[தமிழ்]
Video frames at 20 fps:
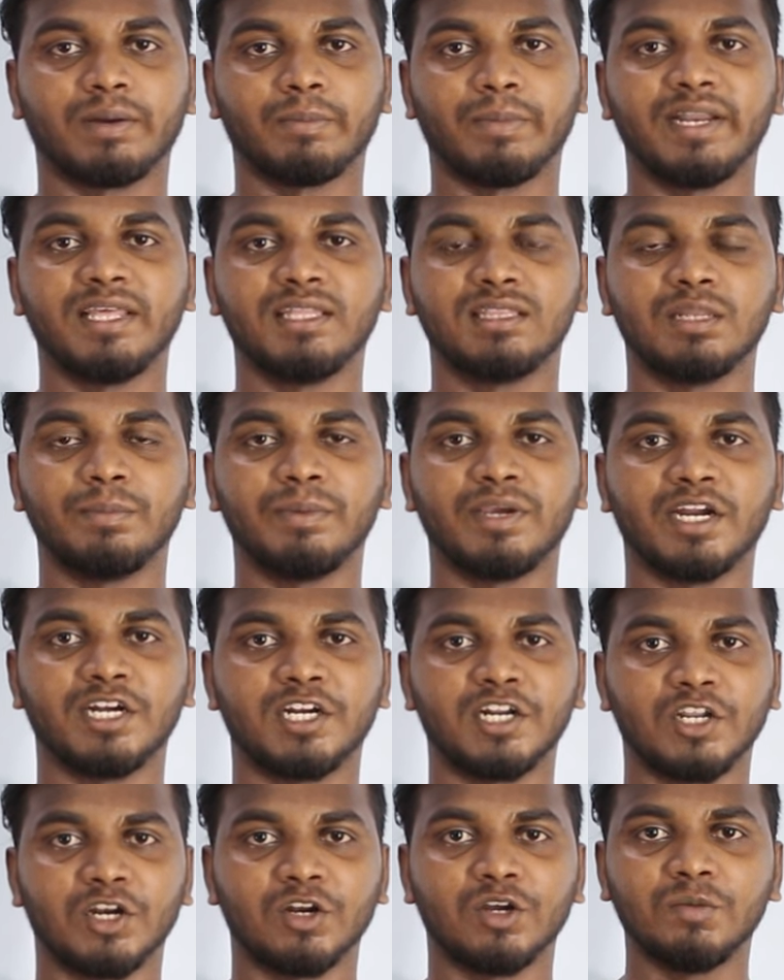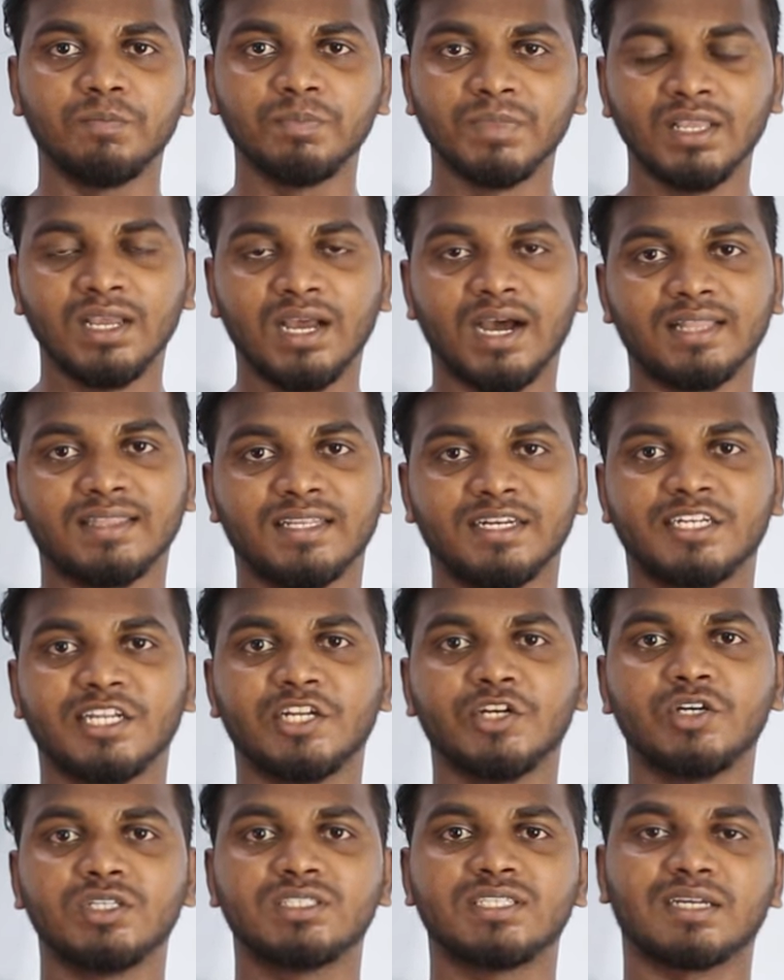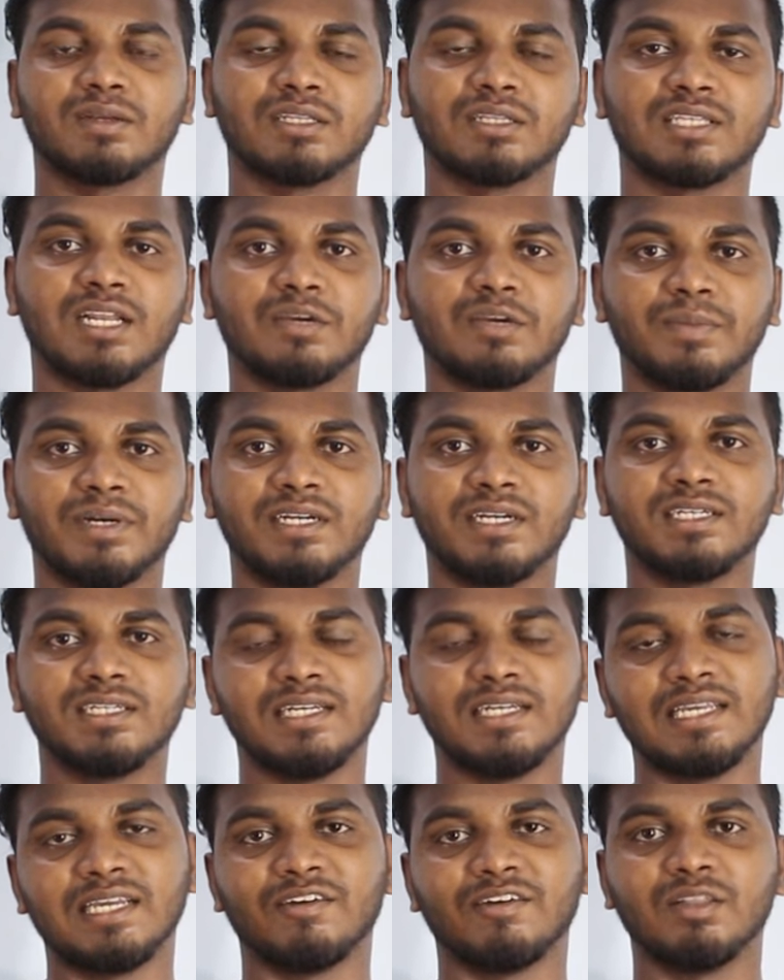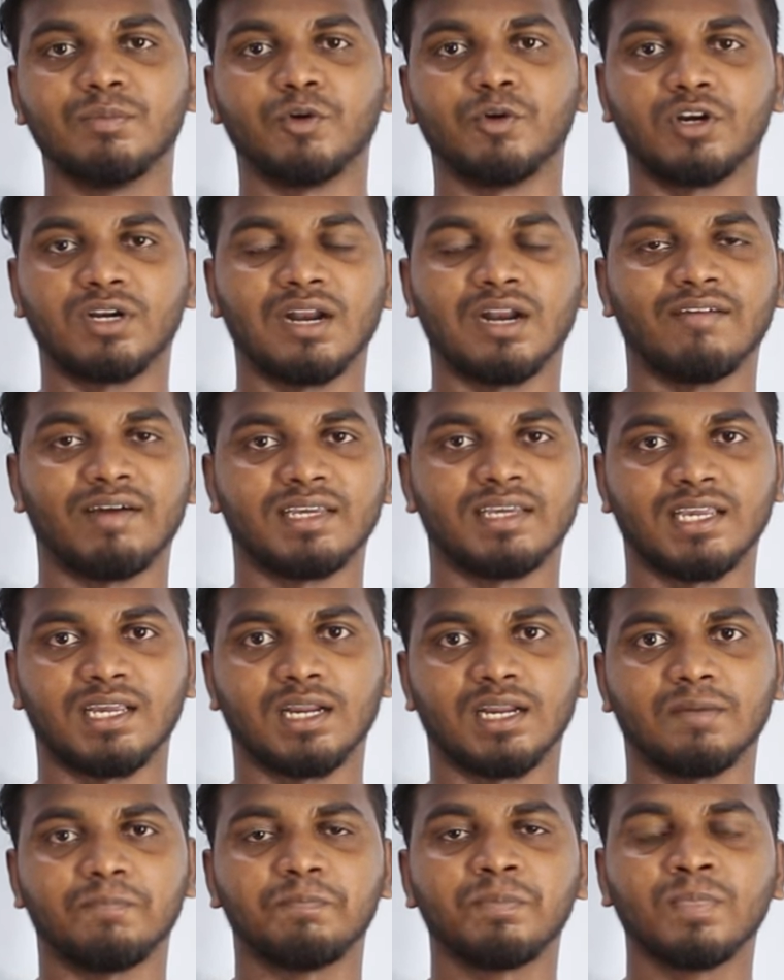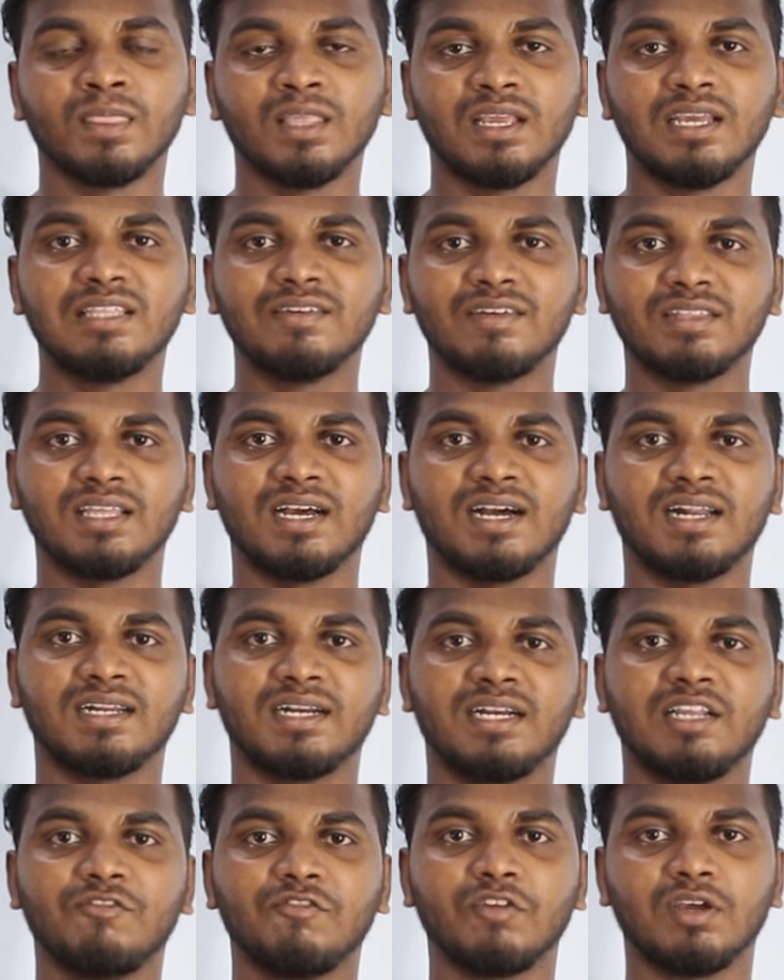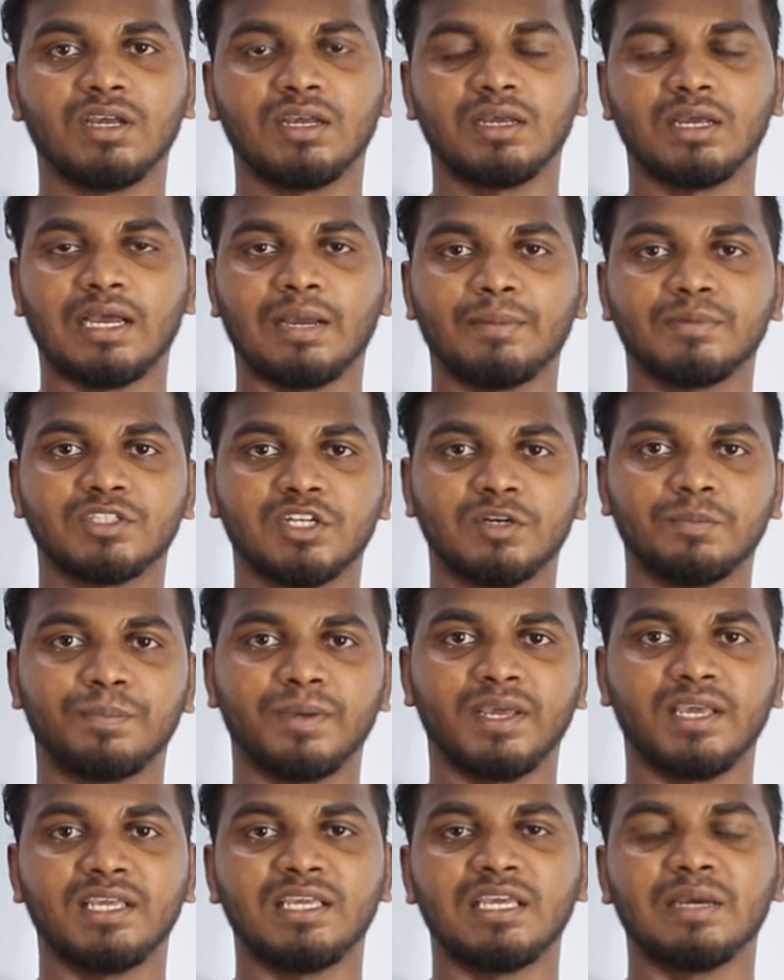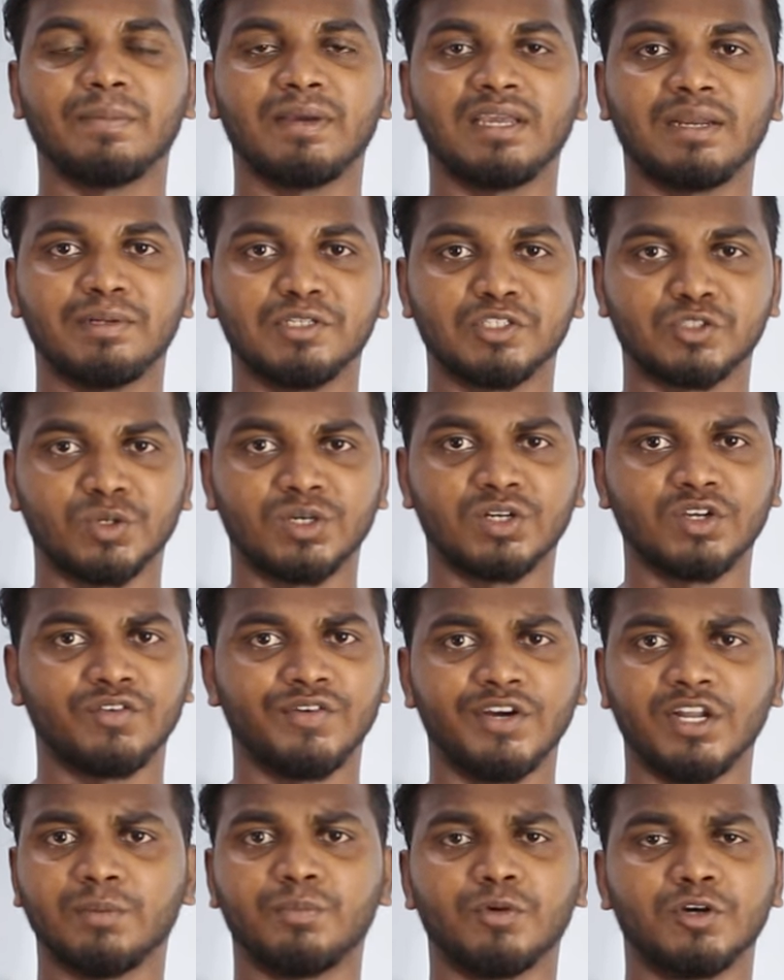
மணி திருப்பி கட்டுறீங்களோ அந்த டெனியூட்டி செக் செலக்ட் பண்ணிவிட்டு நீங்கள் வந்து பொருட்கள் வாங்கிக்கலாம் இது வந்து ஆல்ரெடி அமேசான் பே இஎம்ஐ அப்படின்னு சொல்லிட்டு ஒரு வீடியோ